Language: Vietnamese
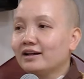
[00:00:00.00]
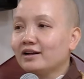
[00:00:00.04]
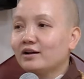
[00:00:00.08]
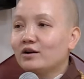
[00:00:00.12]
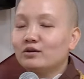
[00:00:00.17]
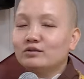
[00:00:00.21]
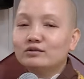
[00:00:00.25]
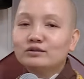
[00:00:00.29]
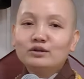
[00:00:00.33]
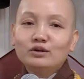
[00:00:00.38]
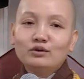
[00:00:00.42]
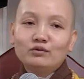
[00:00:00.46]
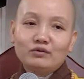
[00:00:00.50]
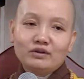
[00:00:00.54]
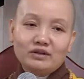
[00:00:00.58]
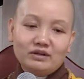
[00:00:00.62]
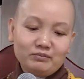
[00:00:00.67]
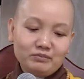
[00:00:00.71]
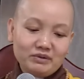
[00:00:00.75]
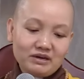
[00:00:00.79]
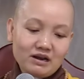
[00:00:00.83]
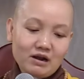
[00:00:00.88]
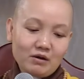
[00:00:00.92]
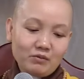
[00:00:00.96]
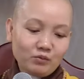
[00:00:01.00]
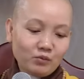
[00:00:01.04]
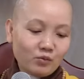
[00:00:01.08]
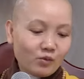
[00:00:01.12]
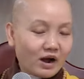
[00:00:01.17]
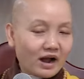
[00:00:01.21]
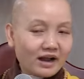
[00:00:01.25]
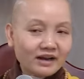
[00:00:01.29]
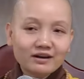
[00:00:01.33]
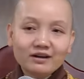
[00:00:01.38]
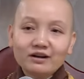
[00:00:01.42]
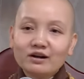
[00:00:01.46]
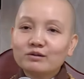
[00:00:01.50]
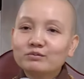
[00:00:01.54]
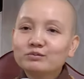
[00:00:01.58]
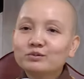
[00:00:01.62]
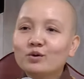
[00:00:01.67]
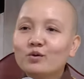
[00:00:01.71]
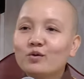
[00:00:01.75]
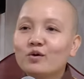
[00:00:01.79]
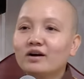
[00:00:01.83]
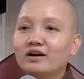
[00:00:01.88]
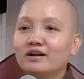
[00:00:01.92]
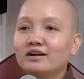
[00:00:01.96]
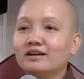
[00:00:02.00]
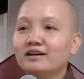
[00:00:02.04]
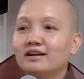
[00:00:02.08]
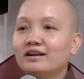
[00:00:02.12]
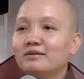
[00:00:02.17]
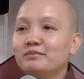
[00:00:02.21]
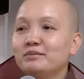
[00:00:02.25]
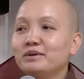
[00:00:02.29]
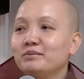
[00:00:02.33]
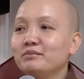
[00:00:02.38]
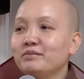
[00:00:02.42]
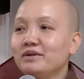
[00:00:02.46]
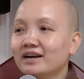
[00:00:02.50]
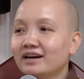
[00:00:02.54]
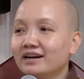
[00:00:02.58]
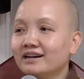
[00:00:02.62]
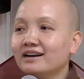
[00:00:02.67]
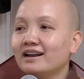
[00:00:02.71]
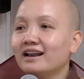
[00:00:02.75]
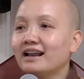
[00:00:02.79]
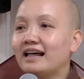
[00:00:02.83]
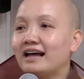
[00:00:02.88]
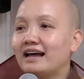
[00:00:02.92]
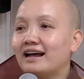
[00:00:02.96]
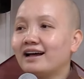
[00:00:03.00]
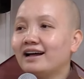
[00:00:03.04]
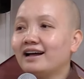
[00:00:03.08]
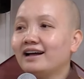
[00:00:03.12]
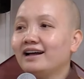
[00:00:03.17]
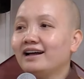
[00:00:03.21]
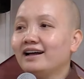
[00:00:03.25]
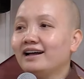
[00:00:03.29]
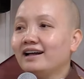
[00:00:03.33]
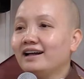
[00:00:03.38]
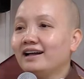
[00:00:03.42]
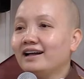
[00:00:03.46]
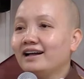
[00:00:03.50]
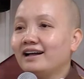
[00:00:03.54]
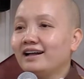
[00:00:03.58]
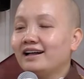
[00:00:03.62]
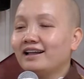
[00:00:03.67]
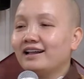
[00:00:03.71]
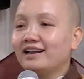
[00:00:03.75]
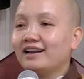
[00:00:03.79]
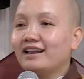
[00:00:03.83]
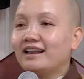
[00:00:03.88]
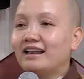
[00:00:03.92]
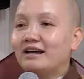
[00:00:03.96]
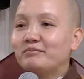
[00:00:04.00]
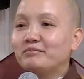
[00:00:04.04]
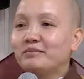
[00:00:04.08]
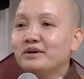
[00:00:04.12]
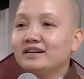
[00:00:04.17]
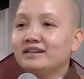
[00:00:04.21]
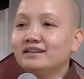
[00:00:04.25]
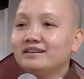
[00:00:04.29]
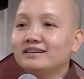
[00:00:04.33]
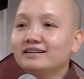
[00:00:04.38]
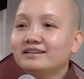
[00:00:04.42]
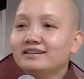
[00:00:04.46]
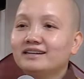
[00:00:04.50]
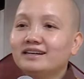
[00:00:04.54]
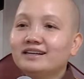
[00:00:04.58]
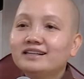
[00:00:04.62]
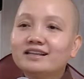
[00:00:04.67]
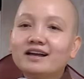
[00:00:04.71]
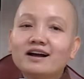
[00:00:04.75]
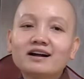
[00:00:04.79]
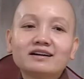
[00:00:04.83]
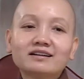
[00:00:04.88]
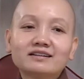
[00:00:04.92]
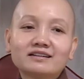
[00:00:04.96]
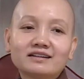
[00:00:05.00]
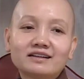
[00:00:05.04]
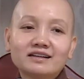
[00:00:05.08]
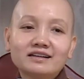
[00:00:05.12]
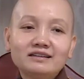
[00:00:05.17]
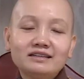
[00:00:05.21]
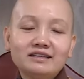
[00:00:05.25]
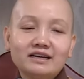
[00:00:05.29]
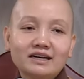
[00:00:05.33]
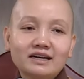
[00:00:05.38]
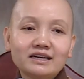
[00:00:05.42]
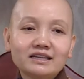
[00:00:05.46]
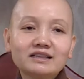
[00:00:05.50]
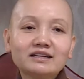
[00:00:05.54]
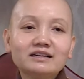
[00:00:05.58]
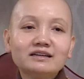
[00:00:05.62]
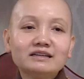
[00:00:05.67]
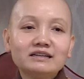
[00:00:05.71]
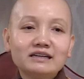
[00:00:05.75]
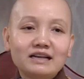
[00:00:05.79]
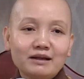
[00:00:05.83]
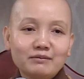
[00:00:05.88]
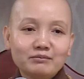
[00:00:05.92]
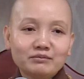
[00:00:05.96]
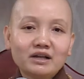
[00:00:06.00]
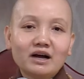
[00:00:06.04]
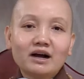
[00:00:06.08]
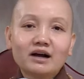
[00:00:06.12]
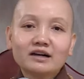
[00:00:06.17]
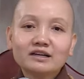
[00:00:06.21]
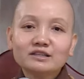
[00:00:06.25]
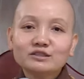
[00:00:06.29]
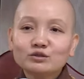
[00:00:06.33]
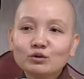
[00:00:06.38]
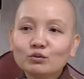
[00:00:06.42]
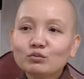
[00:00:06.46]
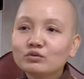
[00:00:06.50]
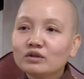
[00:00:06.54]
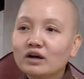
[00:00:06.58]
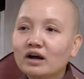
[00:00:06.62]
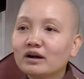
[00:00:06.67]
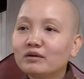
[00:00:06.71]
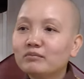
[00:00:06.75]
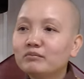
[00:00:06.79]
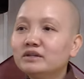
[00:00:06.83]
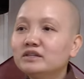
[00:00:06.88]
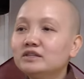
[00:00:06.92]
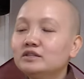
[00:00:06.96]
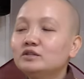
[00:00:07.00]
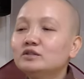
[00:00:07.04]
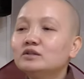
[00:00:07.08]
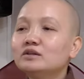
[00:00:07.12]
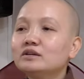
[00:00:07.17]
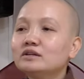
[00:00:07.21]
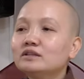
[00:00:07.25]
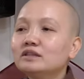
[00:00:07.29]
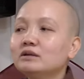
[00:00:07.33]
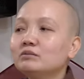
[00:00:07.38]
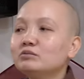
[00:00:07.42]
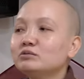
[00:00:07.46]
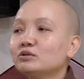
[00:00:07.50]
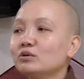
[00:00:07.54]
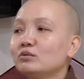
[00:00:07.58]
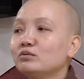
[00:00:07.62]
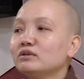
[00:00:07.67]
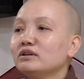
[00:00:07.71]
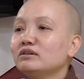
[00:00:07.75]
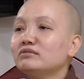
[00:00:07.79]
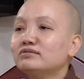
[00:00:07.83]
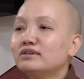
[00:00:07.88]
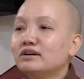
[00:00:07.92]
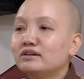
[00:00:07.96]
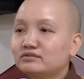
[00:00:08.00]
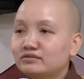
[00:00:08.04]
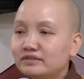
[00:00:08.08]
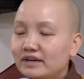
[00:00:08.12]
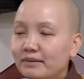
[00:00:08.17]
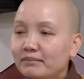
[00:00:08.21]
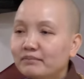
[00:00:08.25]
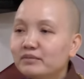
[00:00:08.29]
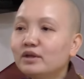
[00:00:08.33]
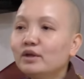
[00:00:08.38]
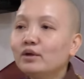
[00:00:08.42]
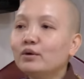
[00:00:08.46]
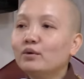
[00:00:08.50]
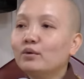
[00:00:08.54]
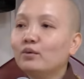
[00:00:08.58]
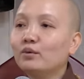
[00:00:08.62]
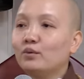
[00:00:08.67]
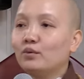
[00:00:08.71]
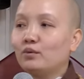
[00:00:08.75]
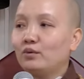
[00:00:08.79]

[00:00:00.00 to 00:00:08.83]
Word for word: Còn nhiều vị mình đọc hoài nó không thuộc, là mình biết là là mình cái thức, cái những cái tư niệm thực, cái xúc thực mình chưa có tiếp xúc với Phật pháp nhiều.